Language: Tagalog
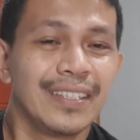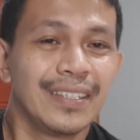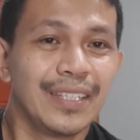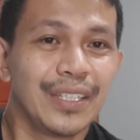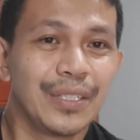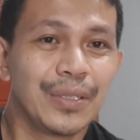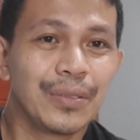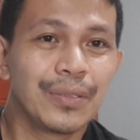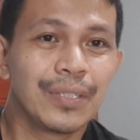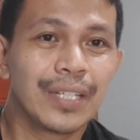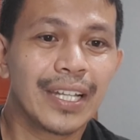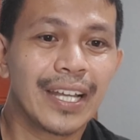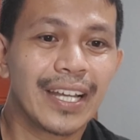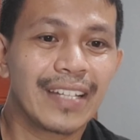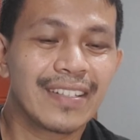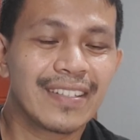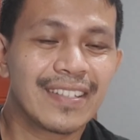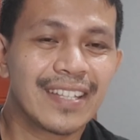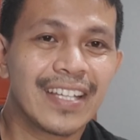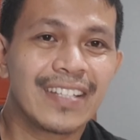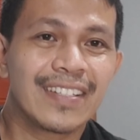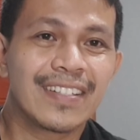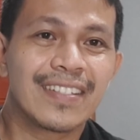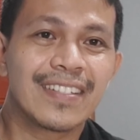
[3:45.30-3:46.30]
ni Google
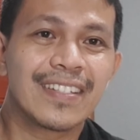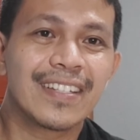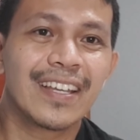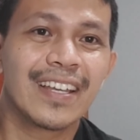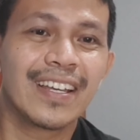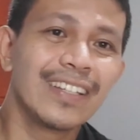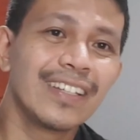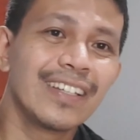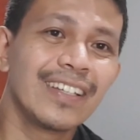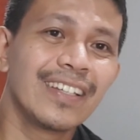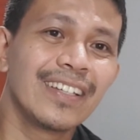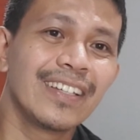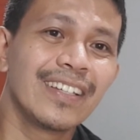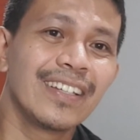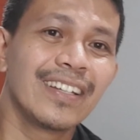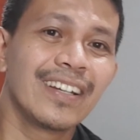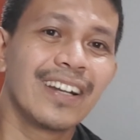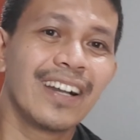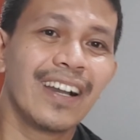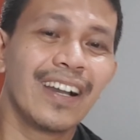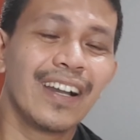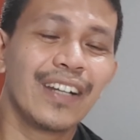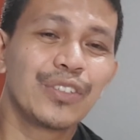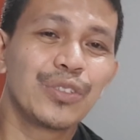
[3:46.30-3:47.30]
AdSense.
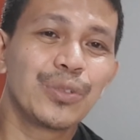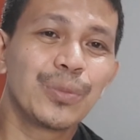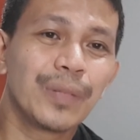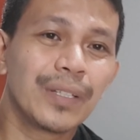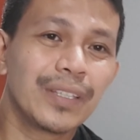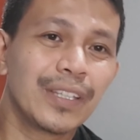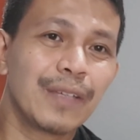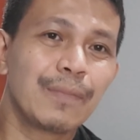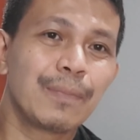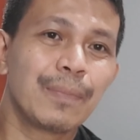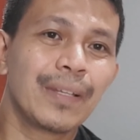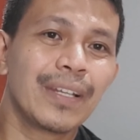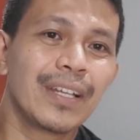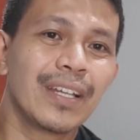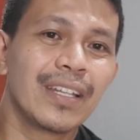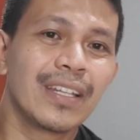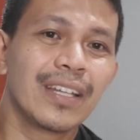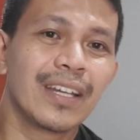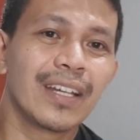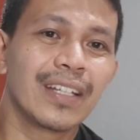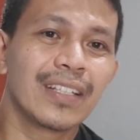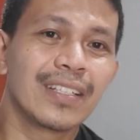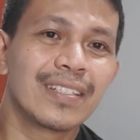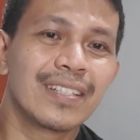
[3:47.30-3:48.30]
Ah, automatic pala
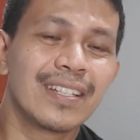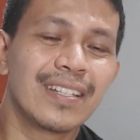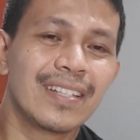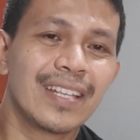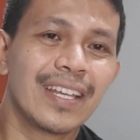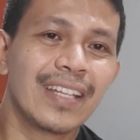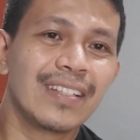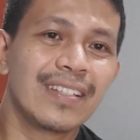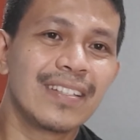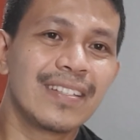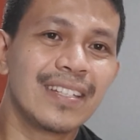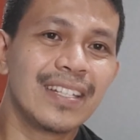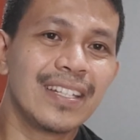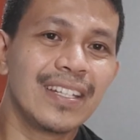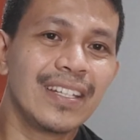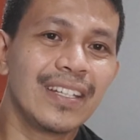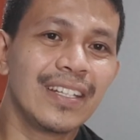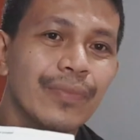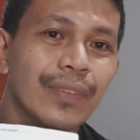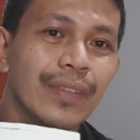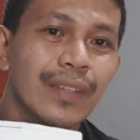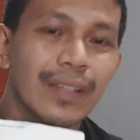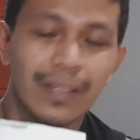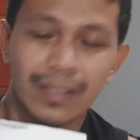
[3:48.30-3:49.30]
nagsisend
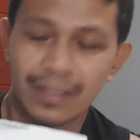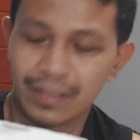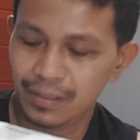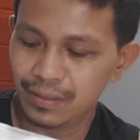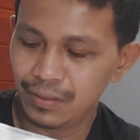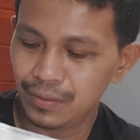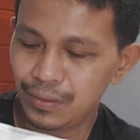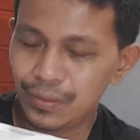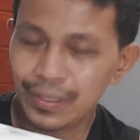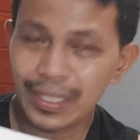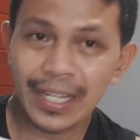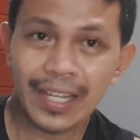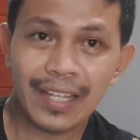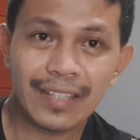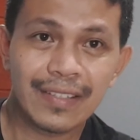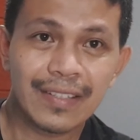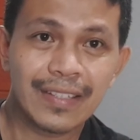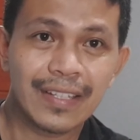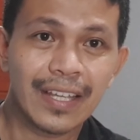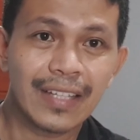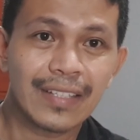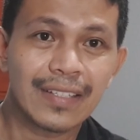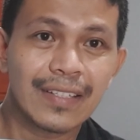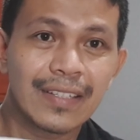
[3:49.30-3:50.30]
si Google
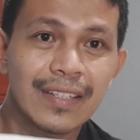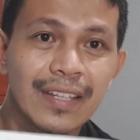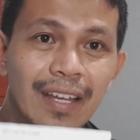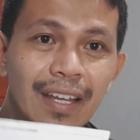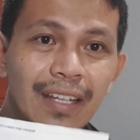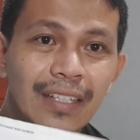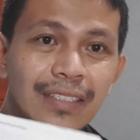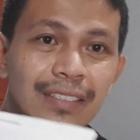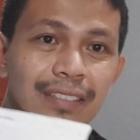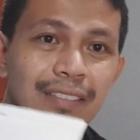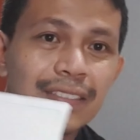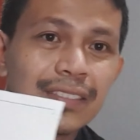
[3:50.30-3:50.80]
AdSense ng